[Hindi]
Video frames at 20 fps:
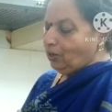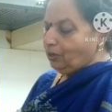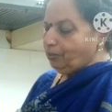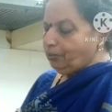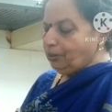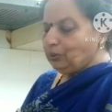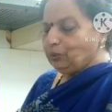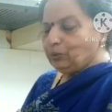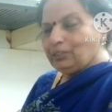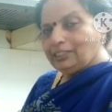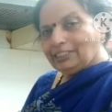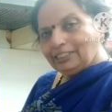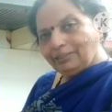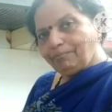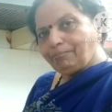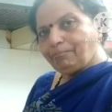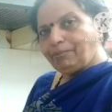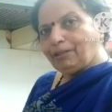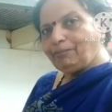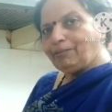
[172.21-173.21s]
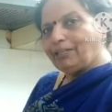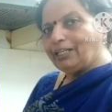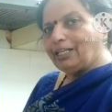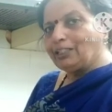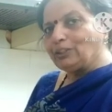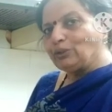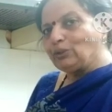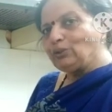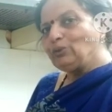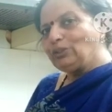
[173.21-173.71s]
और बिल्कुल सिंपल
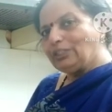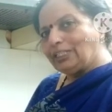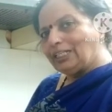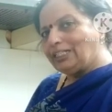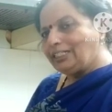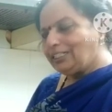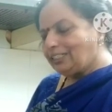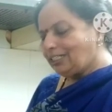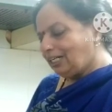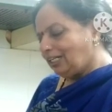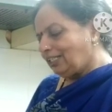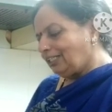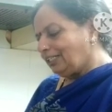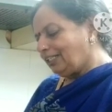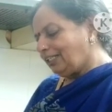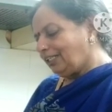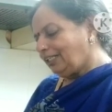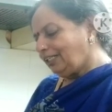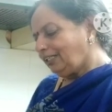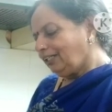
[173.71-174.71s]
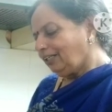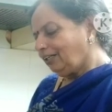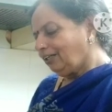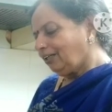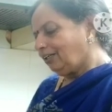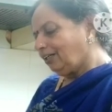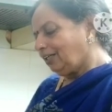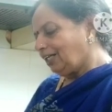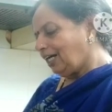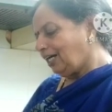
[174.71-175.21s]
बनाती हूँ दही डाल के
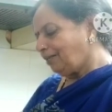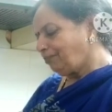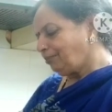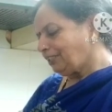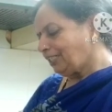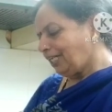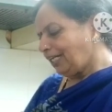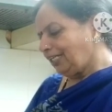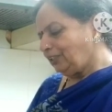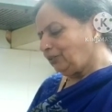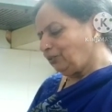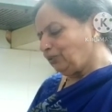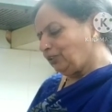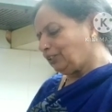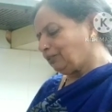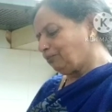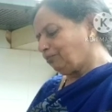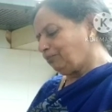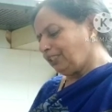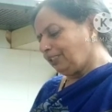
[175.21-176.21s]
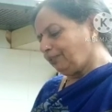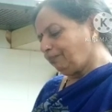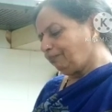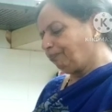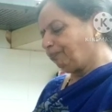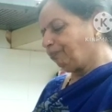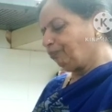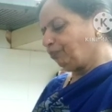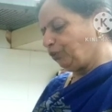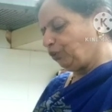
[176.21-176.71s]
हाँ, आप चाहें तो इसमें
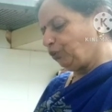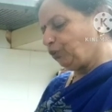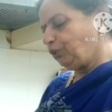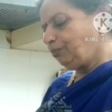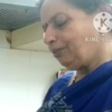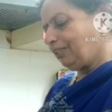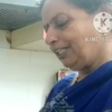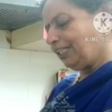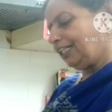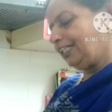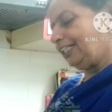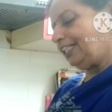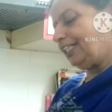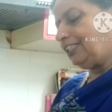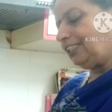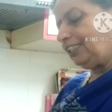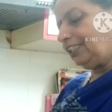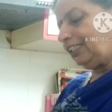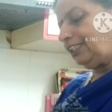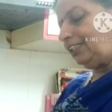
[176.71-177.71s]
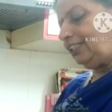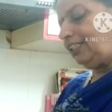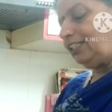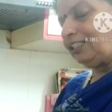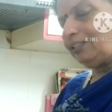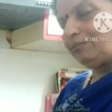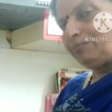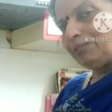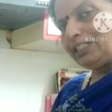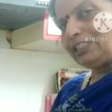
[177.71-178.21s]
प्यूरी बना के डाल सकते
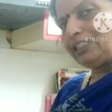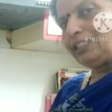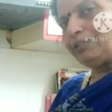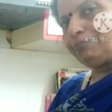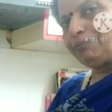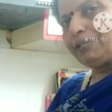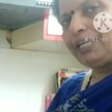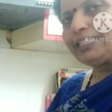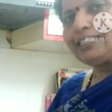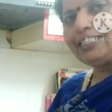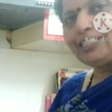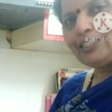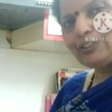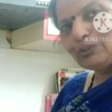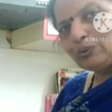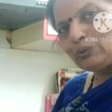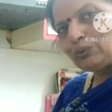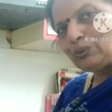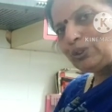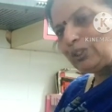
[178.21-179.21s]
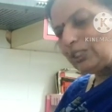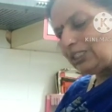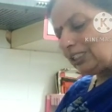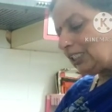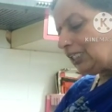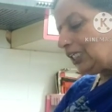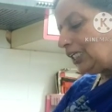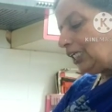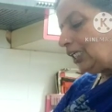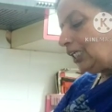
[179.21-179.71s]
हैं टमाटर प्याज लहसुन
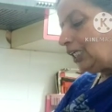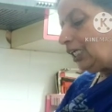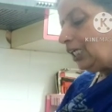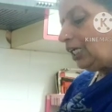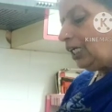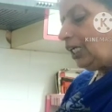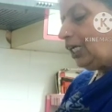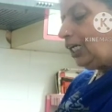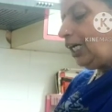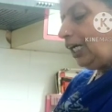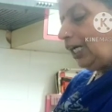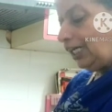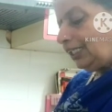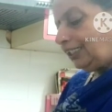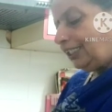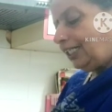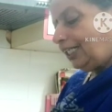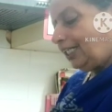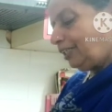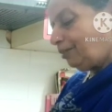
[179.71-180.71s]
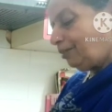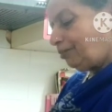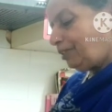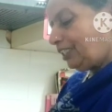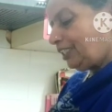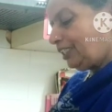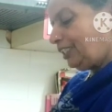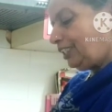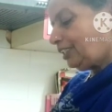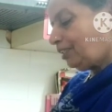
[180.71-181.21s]
अदरक
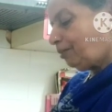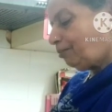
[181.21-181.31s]
मिर्ची